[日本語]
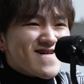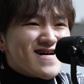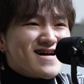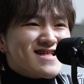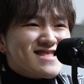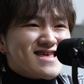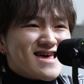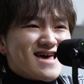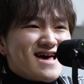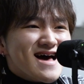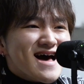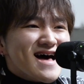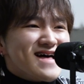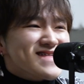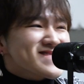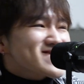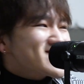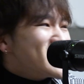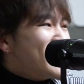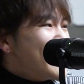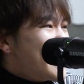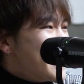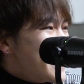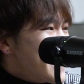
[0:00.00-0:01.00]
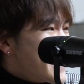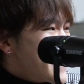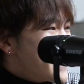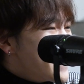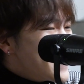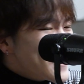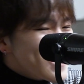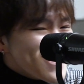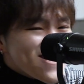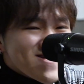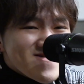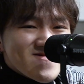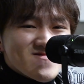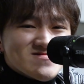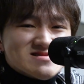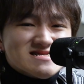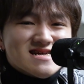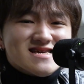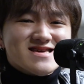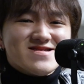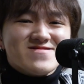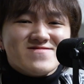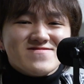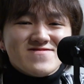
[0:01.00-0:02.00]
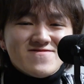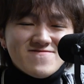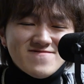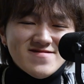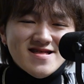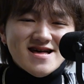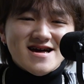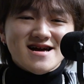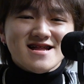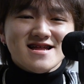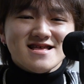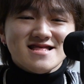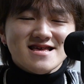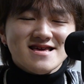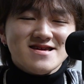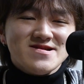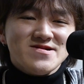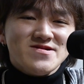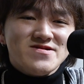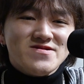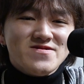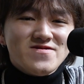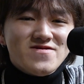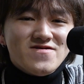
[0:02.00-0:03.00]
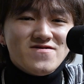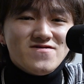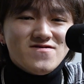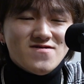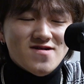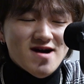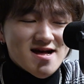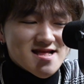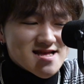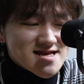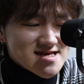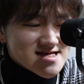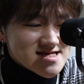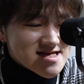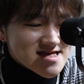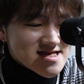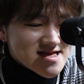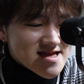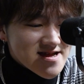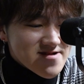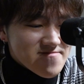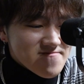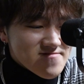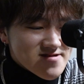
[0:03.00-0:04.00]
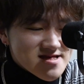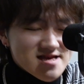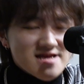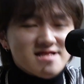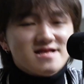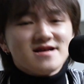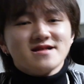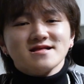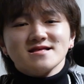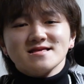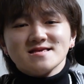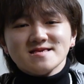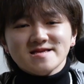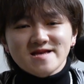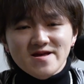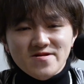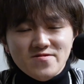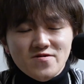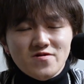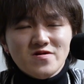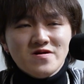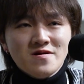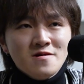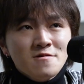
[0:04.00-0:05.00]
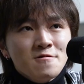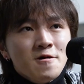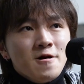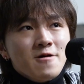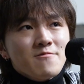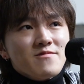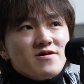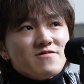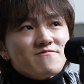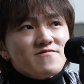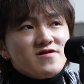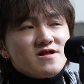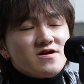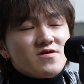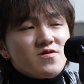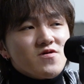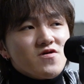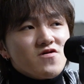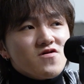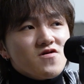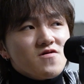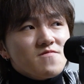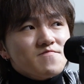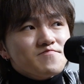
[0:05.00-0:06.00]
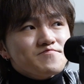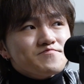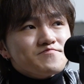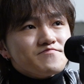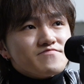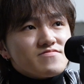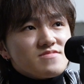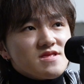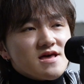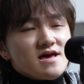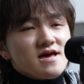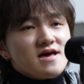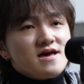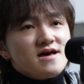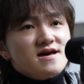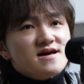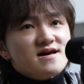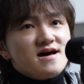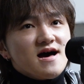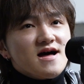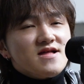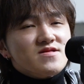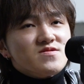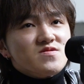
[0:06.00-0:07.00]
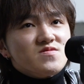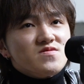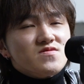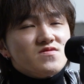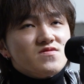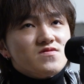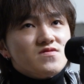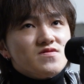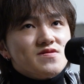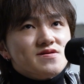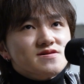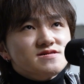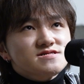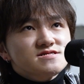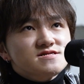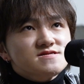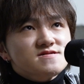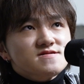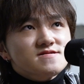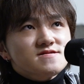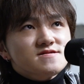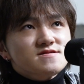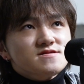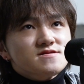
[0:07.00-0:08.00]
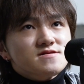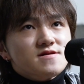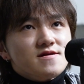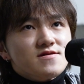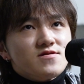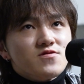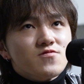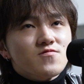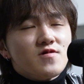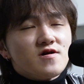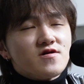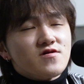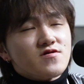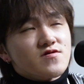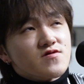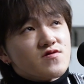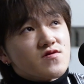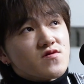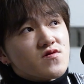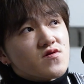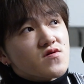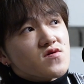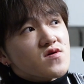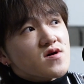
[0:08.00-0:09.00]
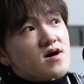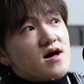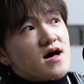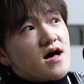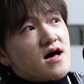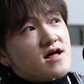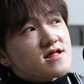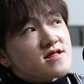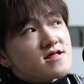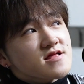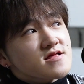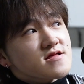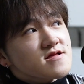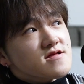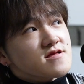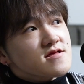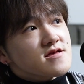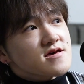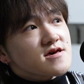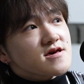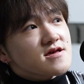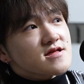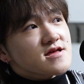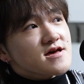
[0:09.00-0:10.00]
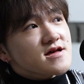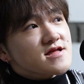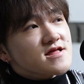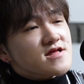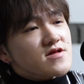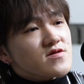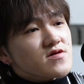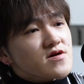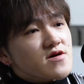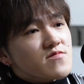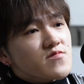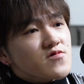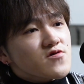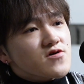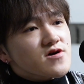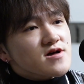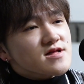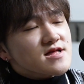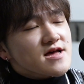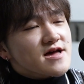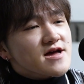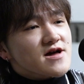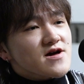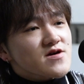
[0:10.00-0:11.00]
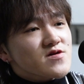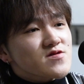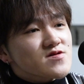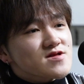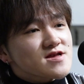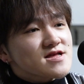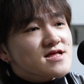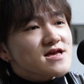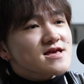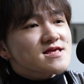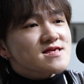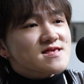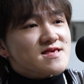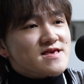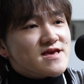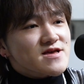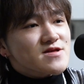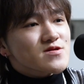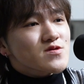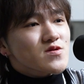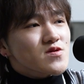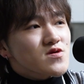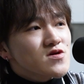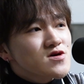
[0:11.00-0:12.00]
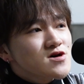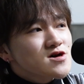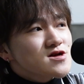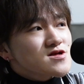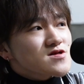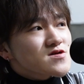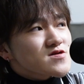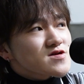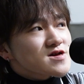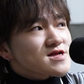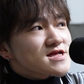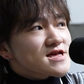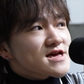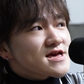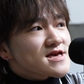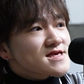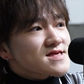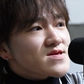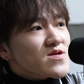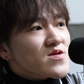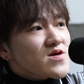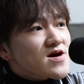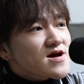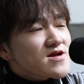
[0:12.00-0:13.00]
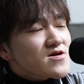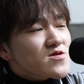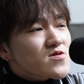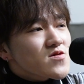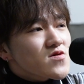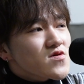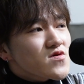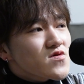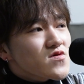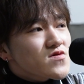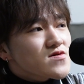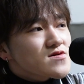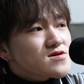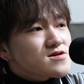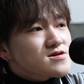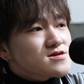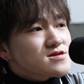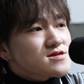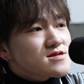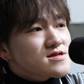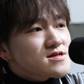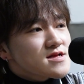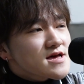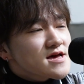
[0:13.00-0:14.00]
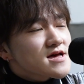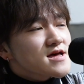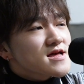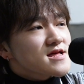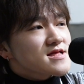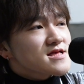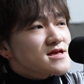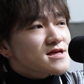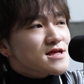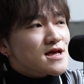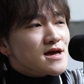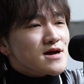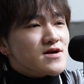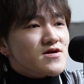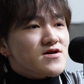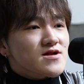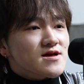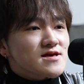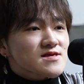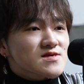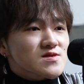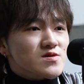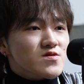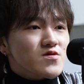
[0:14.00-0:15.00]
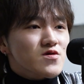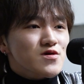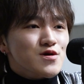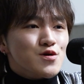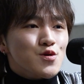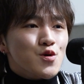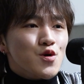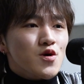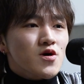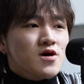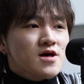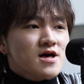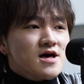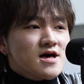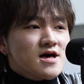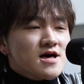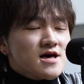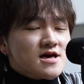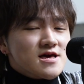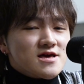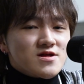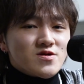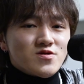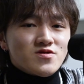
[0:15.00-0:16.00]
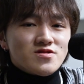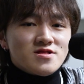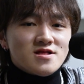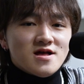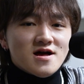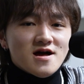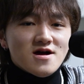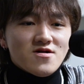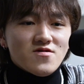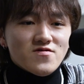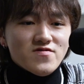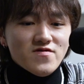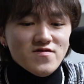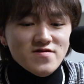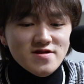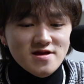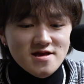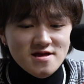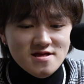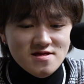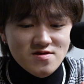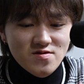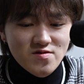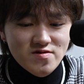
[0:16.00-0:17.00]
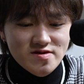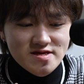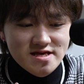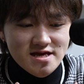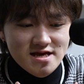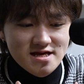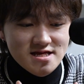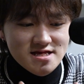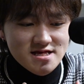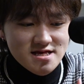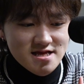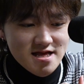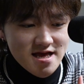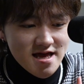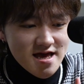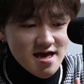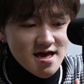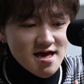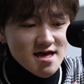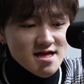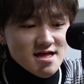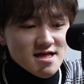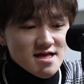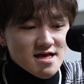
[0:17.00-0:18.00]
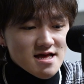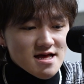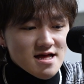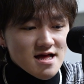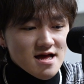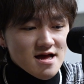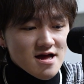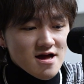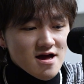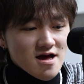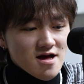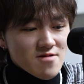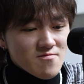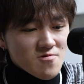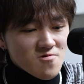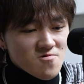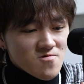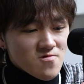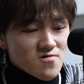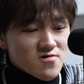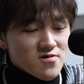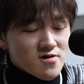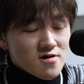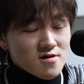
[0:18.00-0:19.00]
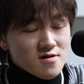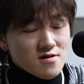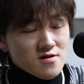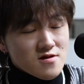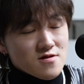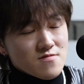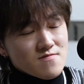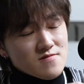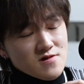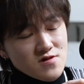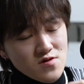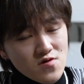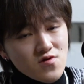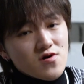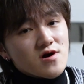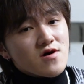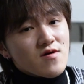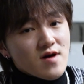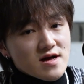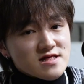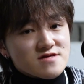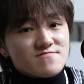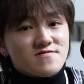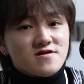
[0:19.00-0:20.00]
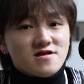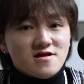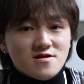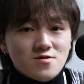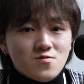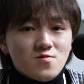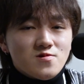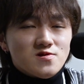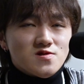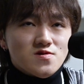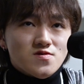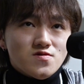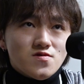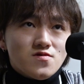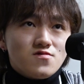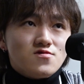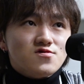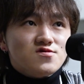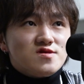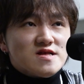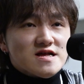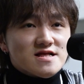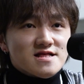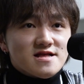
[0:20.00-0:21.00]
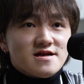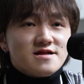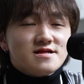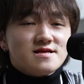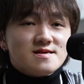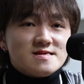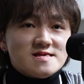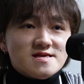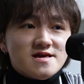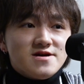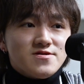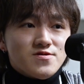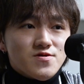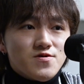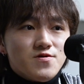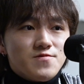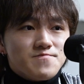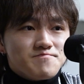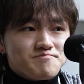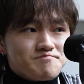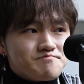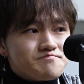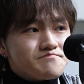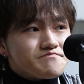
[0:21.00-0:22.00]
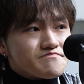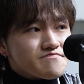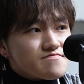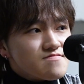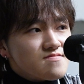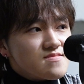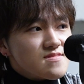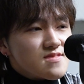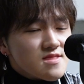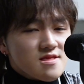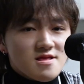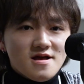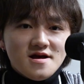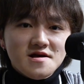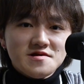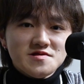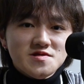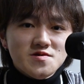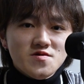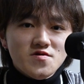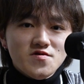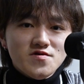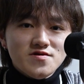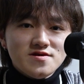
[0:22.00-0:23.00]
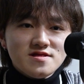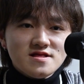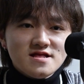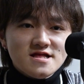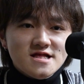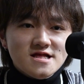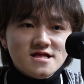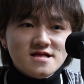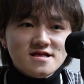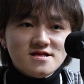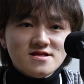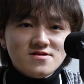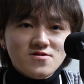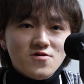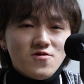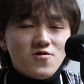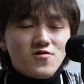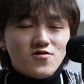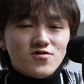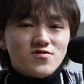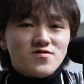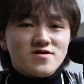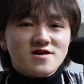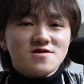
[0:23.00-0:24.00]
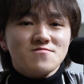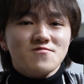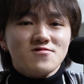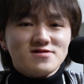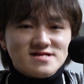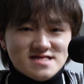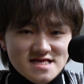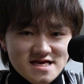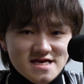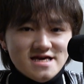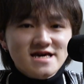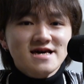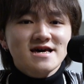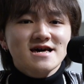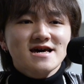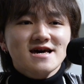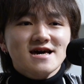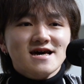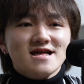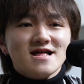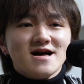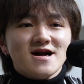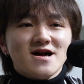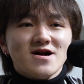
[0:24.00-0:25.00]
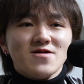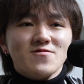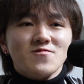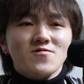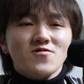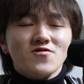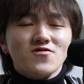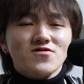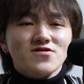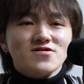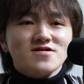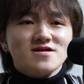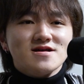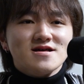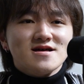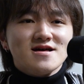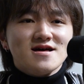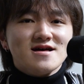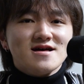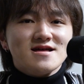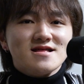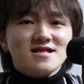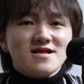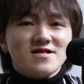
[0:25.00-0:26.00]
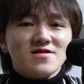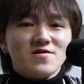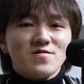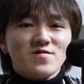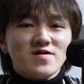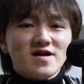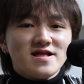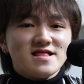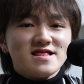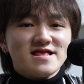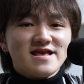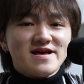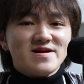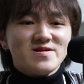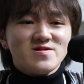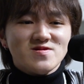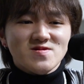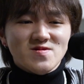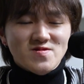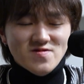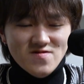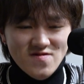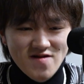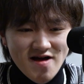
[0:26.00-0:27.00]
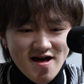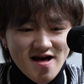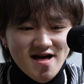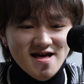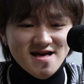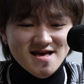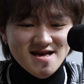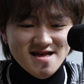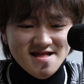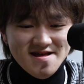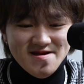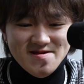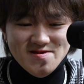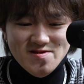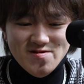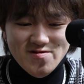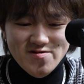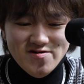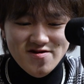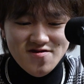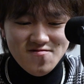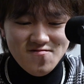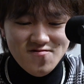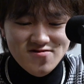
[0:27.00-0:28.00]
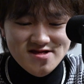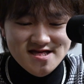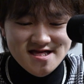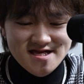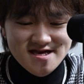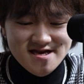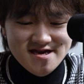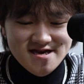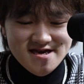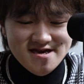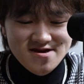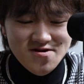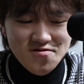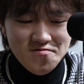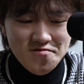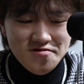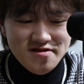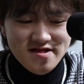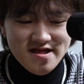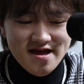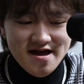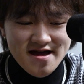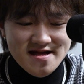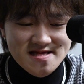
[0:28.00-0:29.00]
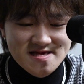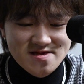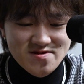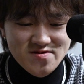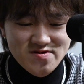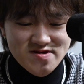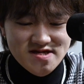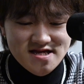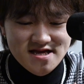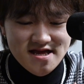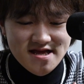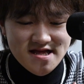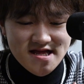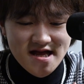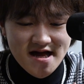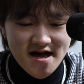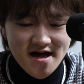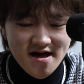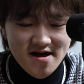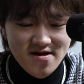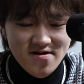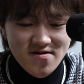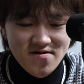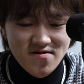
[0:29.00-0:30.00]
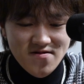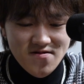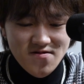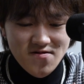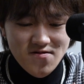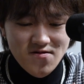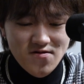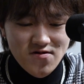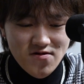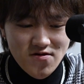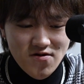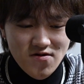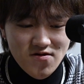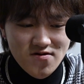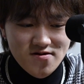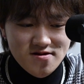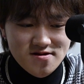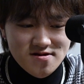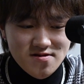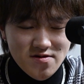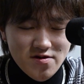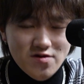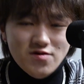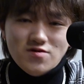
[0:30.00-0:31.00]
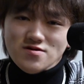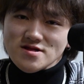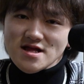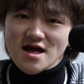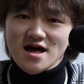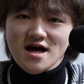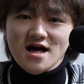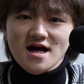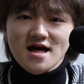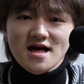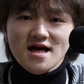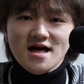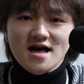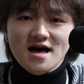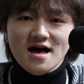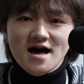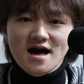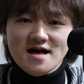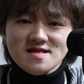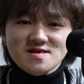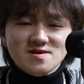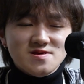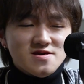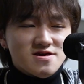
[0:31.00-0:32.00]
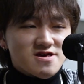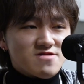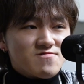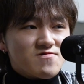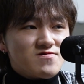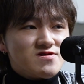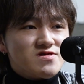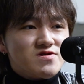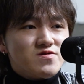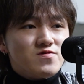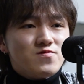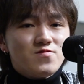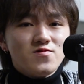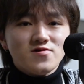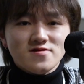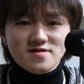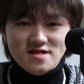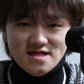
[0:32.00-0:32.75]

まあね、あの、お酒を飲みながらね、いろいろこうお話ししたりもしてたんですけど、やっぱりこう、ね、あの龍馬くんとあ、え出会ったのが僕が大学2年生の時で、そこからこう、ね、2年ぐらいすごいこう、いろんなことに挑戦して、なんかもう、動画を始めたのもその頃だったんですけど、なんかそういうの頃の気持ちなんかもう何でもやってやるぞとかそういう気持ちを持って活動してた頃のような熱い気持ちを持っ